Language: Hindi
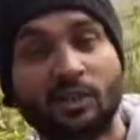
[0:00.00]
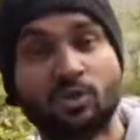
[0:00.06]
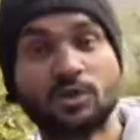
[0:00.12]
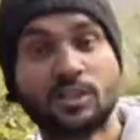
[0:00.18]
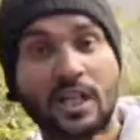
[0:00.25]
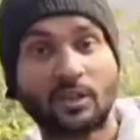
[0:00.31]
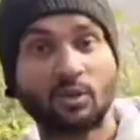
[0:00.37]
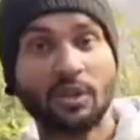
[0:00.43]

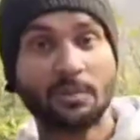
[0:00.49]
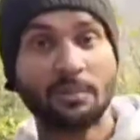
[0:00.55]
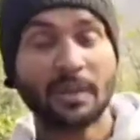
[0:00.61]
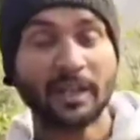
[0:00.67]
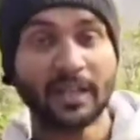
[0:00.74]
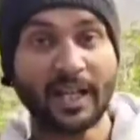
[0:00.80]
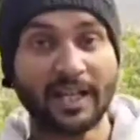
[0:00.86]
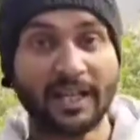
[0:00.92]
इसको जादुई
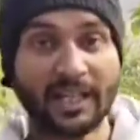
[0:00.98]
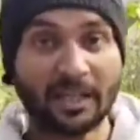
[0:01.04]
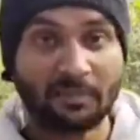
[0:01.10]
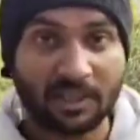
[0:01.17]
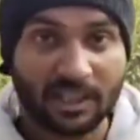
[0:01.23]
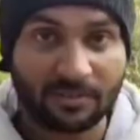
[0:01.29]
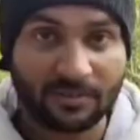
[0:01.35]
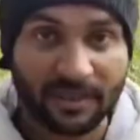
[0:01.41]
पेड़ कहने
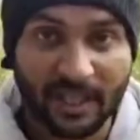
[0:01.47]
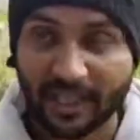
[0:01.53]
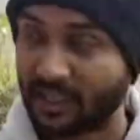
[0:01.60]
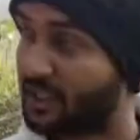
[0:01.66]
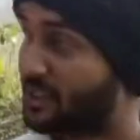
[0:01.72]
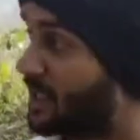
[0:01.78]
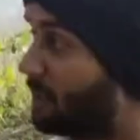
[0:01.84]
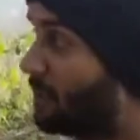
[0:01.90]
का मतलब ये है
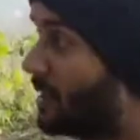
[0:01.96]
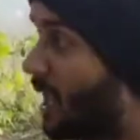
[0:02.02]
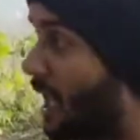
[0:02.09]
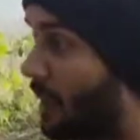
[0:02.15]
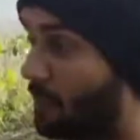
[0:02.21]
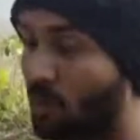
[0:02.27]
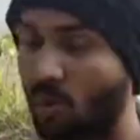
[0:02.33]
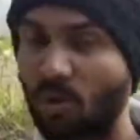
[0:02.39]
कि जब भी
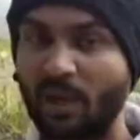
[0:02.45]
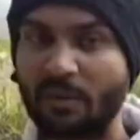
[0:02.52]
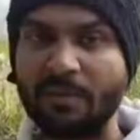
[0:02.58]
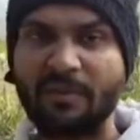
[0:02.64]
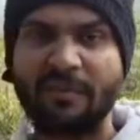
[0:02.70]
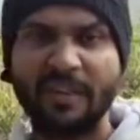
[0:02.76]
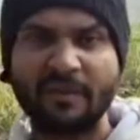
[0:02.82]
आप लोगों को कभी